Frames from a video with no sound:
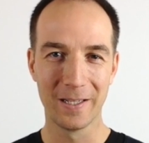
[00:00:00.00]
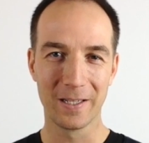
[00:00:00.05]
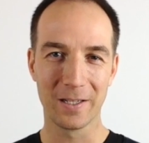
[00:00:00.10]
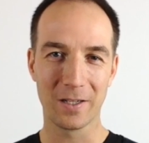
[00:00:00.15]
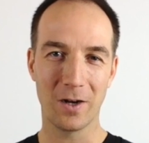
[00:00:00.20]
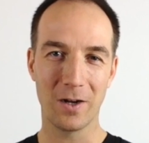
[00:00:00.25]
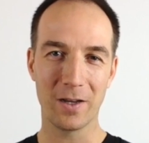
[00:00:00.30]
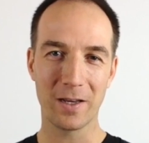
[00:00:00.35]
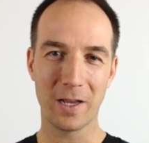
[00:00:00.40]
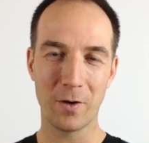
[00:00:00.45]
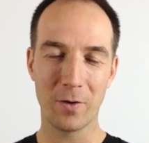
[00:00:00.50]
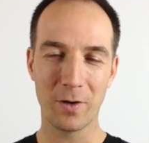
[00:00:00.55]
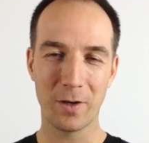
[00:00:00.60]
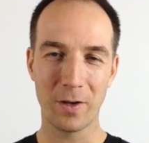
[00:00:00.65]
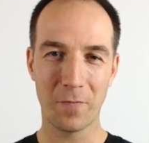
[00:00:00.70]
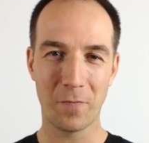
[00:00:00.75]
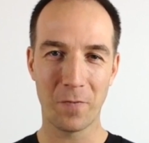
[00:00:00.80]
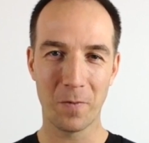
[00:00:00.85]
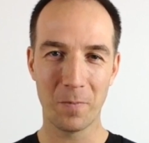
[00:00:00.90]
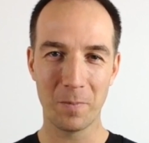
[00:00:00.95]
Gerade auch in
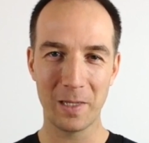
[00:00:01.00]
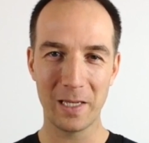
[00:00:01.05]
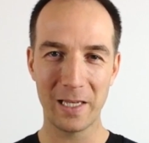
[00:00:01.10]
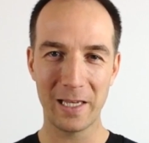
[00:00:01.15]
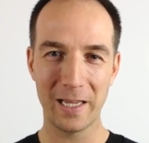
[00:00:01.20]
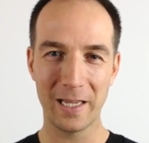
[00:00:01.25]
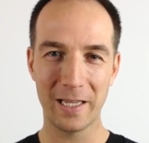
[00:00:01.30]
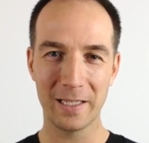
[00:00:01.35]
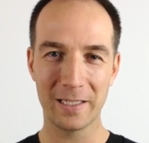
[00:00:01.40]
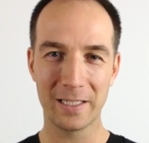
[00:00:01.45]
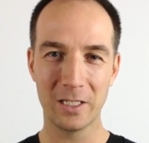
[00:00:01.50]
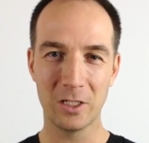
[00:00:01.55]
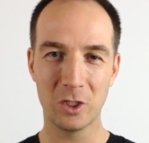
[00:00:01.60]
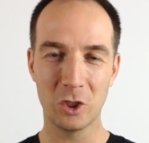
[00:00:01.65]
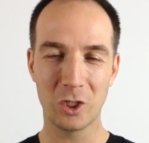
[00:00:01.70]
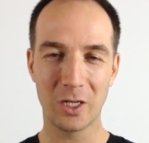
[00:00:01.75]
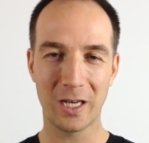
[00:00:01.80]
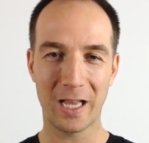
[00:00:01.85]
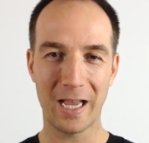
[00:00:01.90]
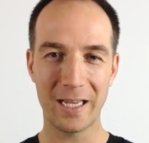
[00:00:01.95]
der Familie sind
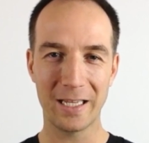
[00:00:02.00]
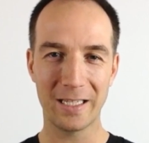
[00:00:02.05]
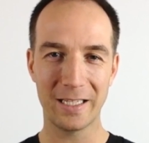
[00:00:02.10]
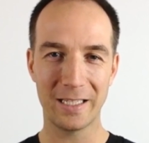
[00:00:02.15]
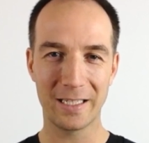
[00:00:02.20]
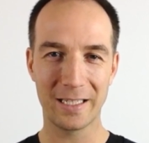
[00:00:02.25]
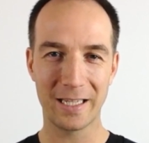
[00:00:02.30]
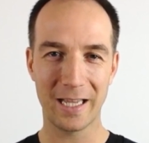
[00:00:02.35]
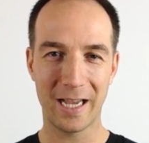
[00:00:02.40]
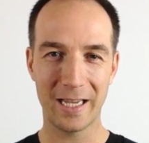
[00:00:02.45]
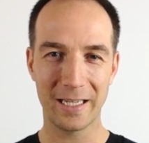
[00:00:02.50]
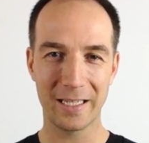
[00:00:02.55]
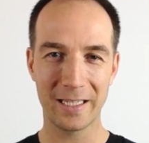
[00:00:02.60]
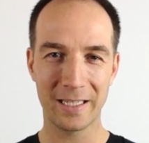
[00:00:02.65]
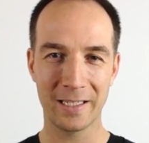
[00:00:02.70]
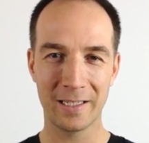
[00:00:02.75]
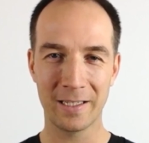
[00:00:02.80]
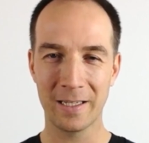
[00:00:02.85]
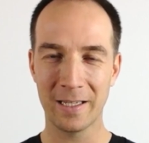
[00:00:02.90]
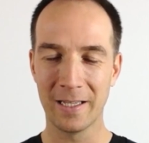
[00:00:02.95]

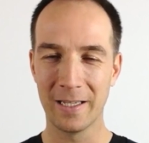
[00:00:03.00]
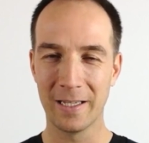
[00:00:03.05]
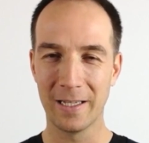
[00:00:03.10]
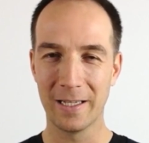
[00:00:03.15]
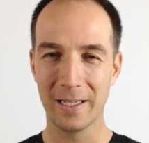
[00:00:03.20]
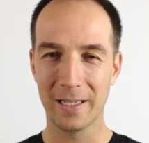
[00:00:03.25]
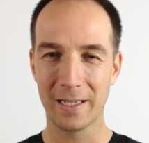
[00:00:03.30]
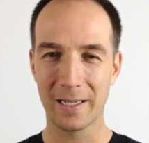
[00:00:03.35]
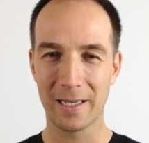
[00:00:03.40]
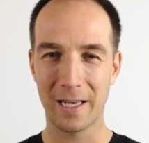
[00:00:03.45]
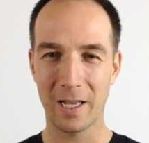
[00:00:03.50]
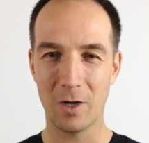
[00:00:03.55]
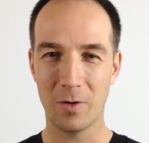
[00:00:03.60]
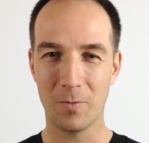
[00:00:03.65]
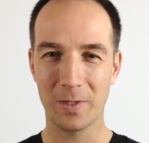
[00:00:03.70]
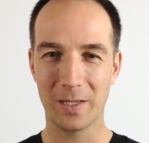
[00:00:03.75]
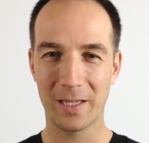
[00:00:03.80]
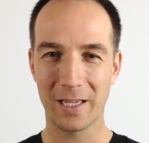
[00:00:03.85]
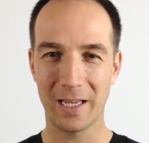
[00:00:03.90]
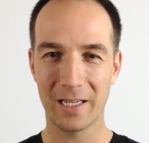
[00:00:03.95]
Streitigkeiten
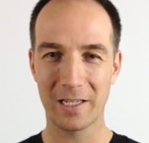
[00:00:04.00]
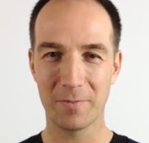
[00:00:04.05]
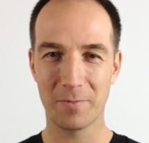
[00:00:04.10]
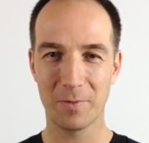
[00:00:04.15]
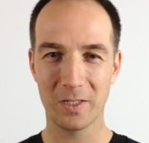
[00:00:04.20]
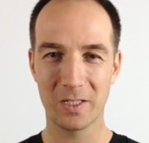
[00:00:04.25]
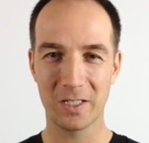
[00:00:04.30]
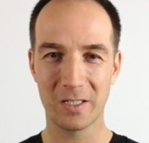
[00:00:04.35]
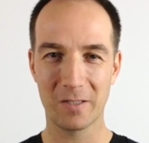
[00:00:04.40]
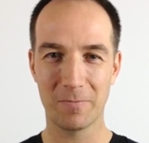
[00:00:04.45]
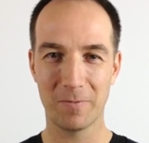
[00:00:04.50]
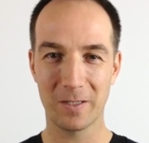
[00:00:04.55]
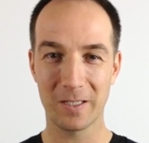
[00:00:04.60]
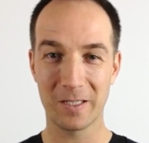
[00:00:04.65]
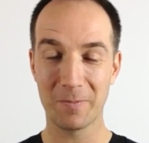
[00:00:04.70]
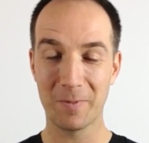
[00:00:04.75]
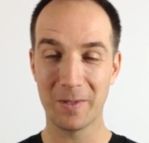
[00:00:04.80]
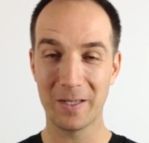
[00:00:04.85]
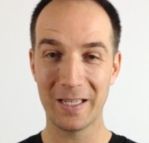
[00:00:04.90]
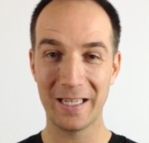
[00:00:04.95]
glaube ich, etwas,
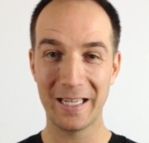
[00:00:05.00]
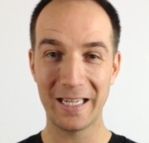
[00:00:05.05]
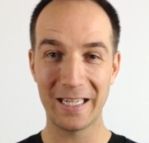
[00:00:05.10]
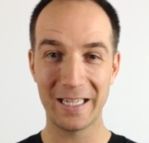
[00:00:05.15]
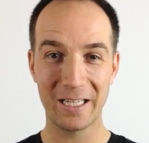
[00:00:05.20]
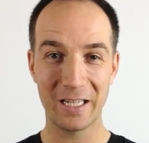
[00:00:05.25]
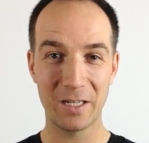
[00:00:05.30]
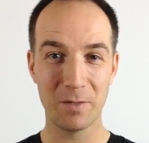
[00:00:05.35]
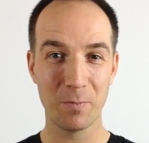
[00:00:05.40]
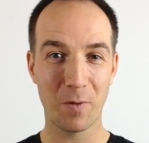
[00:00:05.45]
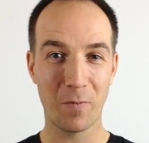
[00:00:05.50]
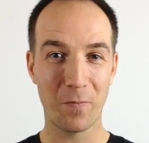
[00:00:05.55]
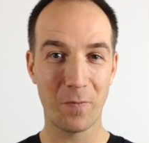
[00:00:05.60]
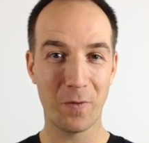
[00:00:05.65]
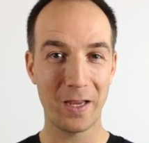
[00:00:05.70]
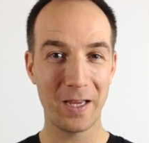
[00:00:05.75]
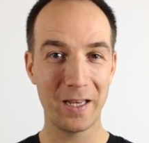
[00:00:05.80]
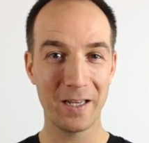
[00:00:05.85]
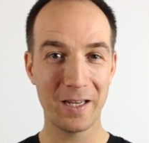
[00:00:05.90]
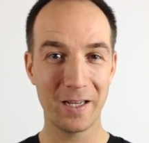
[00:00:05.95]
was man nicht immer
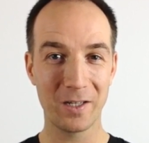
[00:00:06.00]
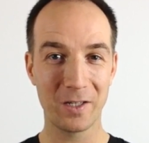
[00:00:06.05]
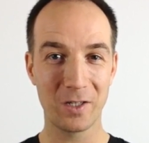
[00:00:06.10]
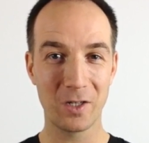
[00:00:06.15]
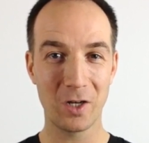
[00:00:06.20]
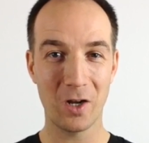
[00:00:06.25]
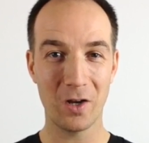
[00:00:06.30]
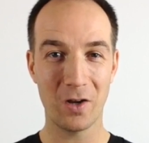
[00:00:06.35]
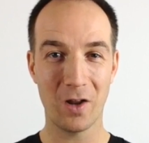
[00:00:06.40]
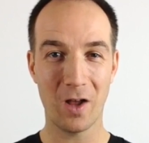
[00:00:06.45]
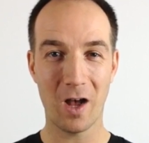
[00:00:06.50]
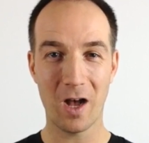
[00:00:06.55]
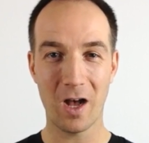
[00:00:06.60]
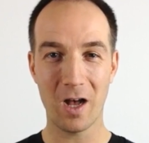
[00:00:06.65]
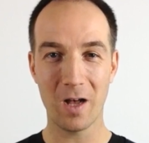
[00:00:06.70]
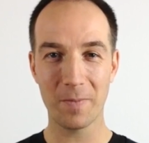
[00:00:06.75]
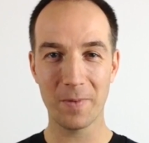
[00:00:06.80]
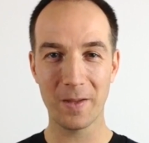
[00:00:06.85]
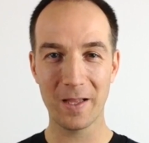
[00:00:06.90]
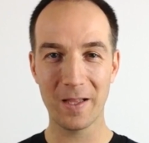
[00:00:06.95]
verhindern kann.
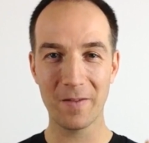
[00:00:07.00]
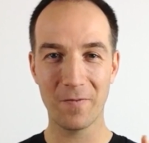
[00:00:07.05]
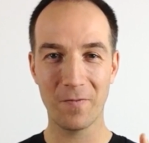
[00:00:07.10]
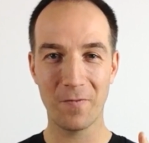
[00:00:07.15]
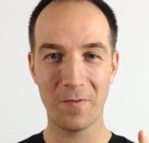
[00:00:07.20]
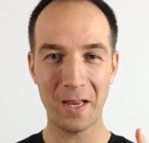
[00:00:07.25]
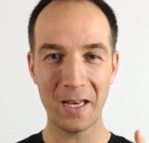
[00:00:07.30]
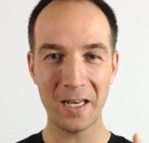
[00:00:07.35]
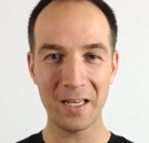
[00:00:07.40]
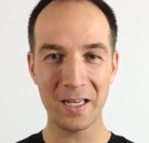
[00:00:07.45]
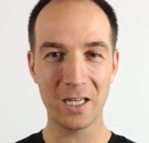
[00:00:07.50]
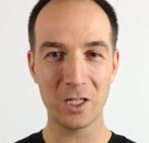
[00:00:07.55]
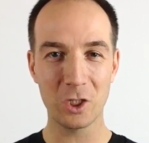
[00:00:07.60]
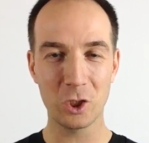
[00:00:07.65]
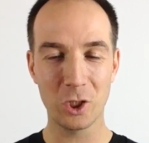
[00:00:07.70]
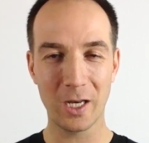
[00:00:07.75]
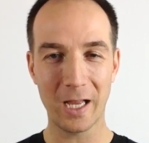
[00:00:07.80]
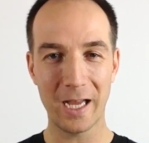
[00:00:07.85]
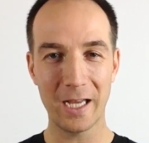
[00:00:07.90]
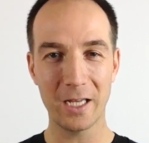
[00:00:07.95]
Aber wenn der
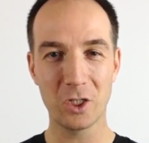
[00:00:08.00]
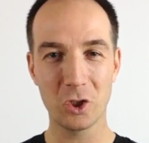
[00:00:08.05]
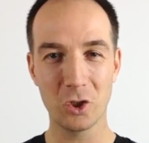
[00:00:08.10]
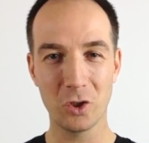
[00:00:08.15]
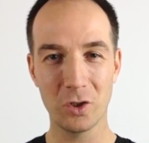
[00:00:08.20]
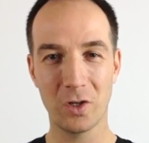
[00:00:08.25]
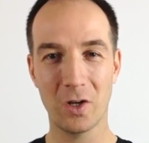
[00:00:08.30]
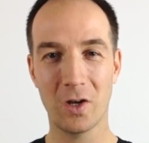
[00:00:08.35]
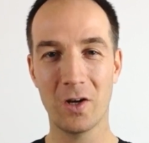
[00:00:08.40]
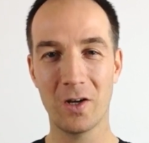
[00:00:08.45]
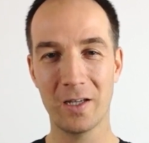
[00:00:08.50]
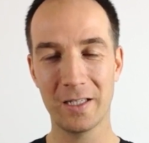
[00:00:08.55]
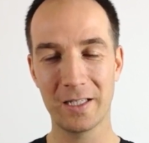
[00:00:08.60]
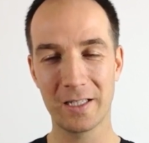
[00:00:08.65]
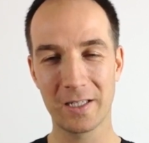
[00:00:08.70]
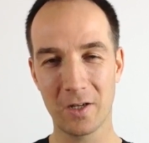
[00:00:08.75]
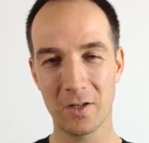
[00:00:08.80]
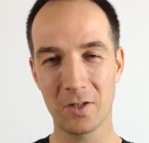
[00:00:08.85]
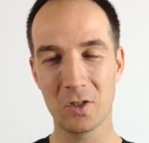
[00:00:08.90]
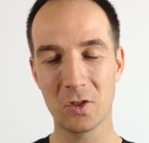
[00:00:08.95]
Streit schon da
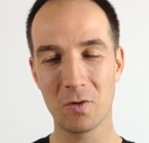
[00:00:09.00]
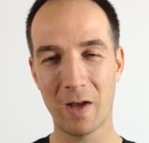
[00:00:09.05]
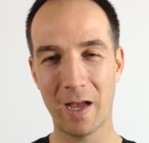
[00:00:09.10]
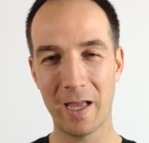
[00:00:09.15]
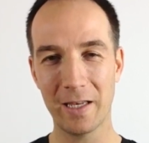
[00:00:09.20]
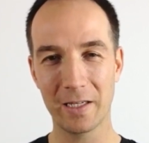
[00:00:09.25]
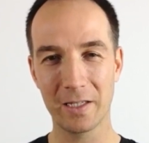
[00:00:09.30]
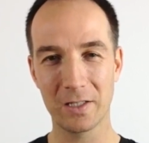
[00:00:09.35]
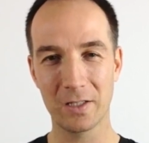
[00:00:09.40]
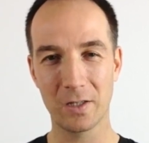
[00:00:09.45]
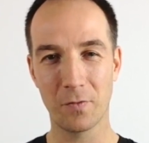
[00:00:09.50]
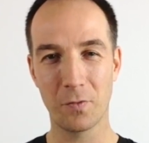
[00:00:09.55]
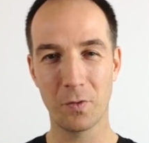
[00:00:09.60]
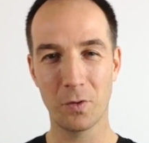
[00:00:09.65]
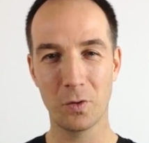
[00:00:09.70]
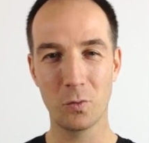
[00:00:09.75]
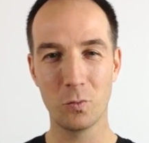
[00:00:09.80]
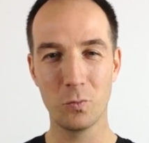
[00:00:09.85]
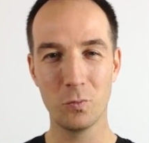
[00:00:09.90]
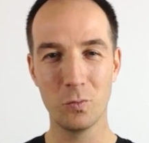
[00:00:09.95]
ist, kannst du einiges
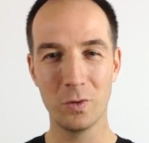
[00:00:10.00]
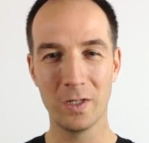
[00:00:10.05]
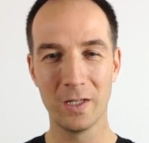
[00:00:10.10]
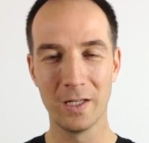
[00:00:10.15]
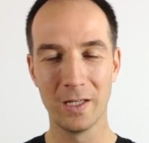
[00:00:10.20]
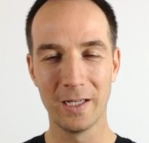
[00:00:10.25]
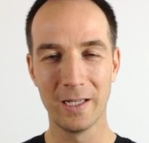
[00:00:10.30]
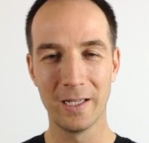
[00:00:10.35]
dafür tun,